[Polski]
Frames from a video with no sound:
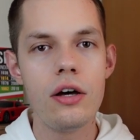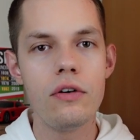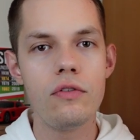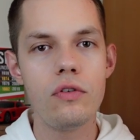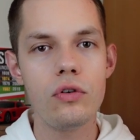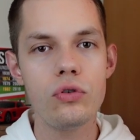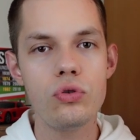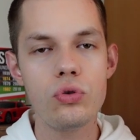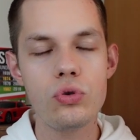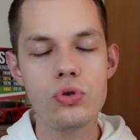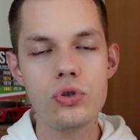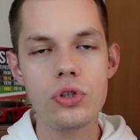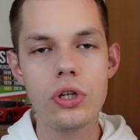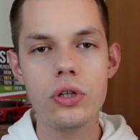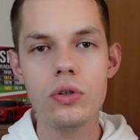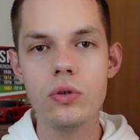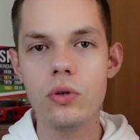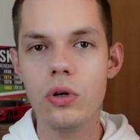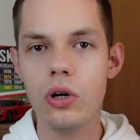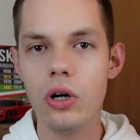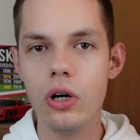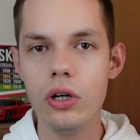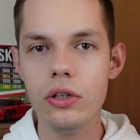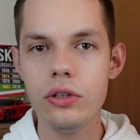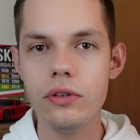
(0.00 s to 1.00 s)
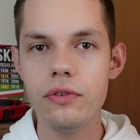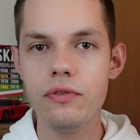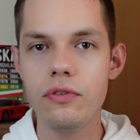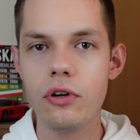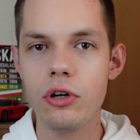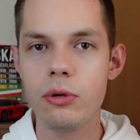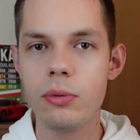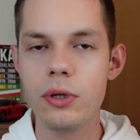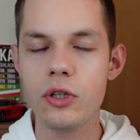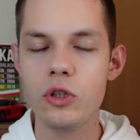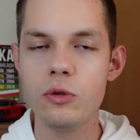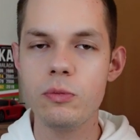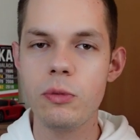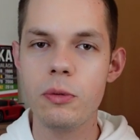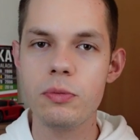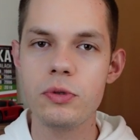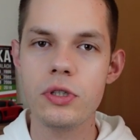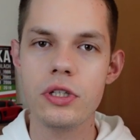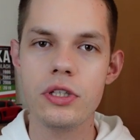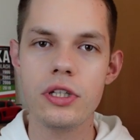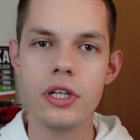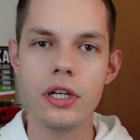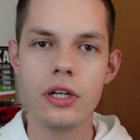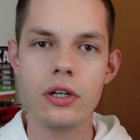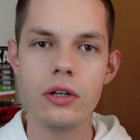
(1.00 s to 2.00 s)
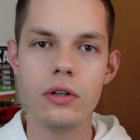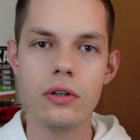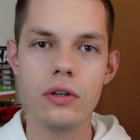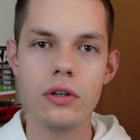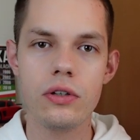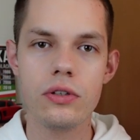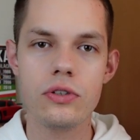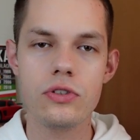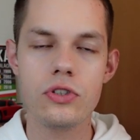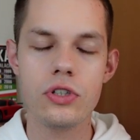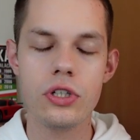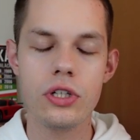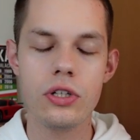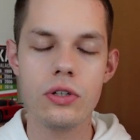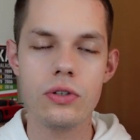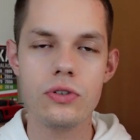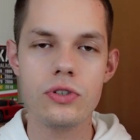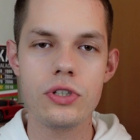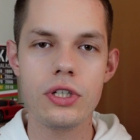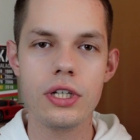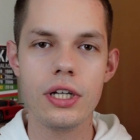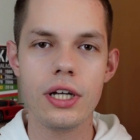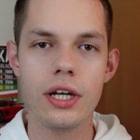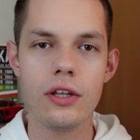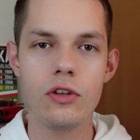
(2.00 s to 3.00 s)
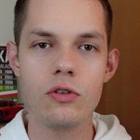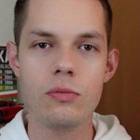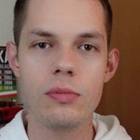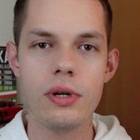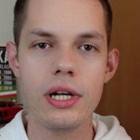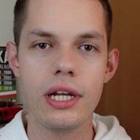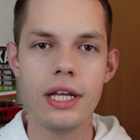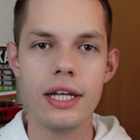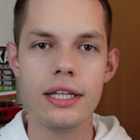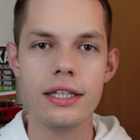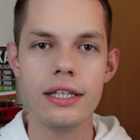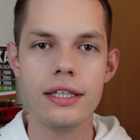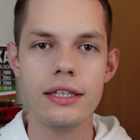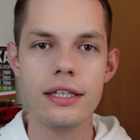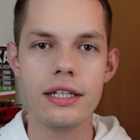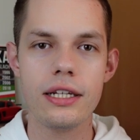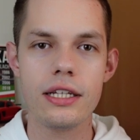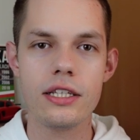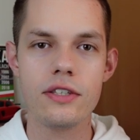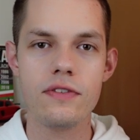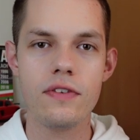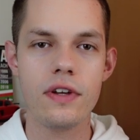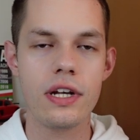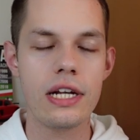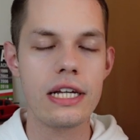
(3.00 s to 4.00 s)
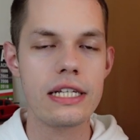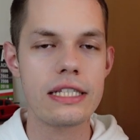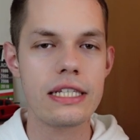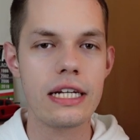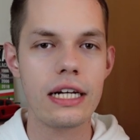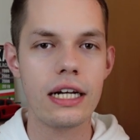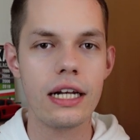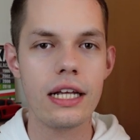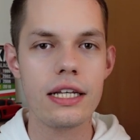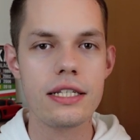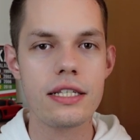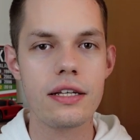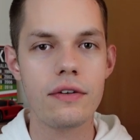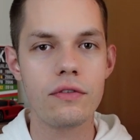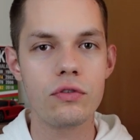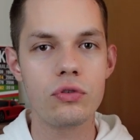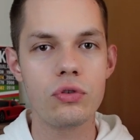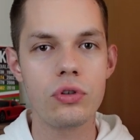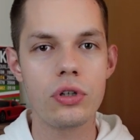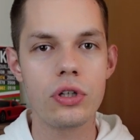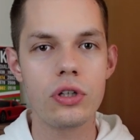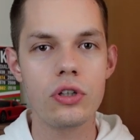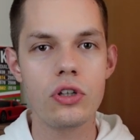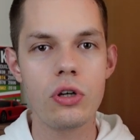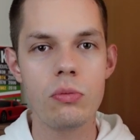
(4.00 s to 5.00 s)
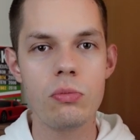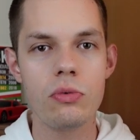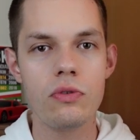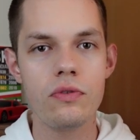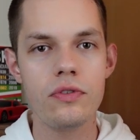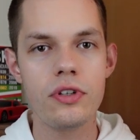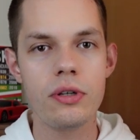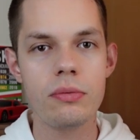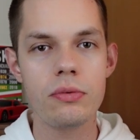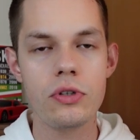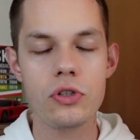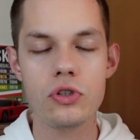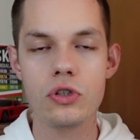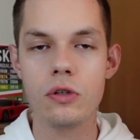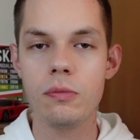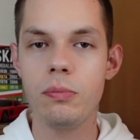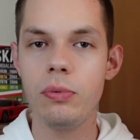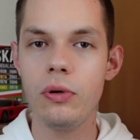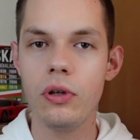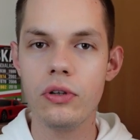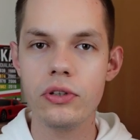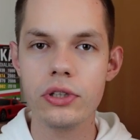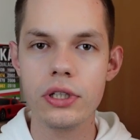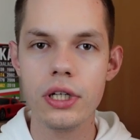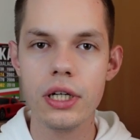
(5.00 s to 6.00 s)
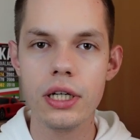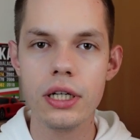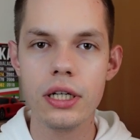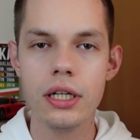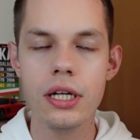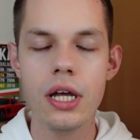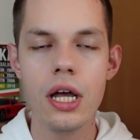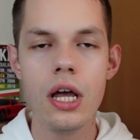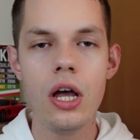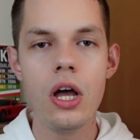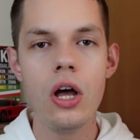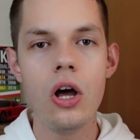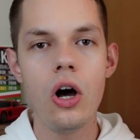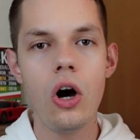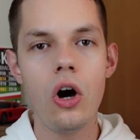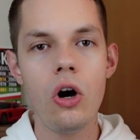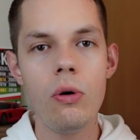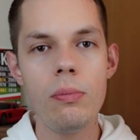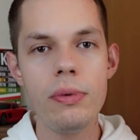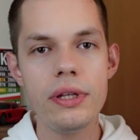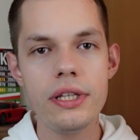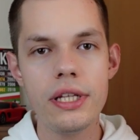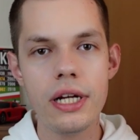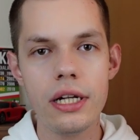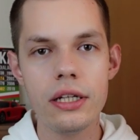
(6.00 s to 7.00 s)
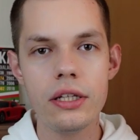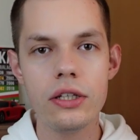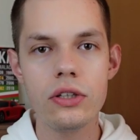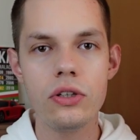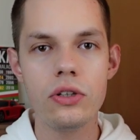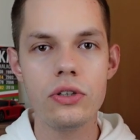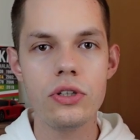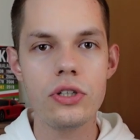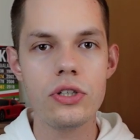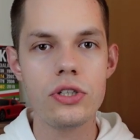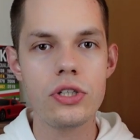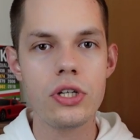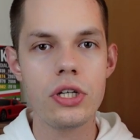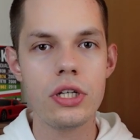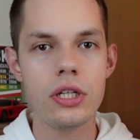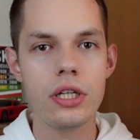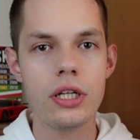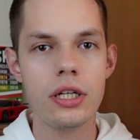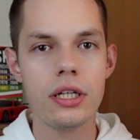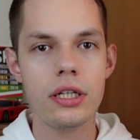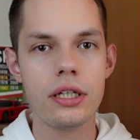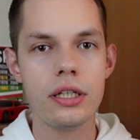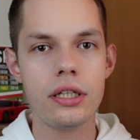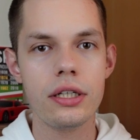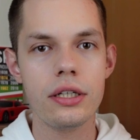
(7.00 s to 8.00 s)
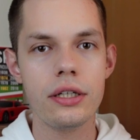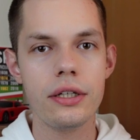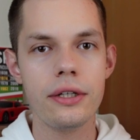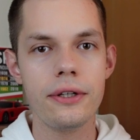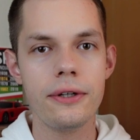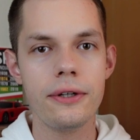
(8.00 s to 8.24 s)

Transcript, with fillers: W odróżnieniu od formatu poprzedniego, czyli odcinka numer 1 Transfery Ekstraklasa, w których to mówiłem też o plotkach, o medialnych doniesieniach,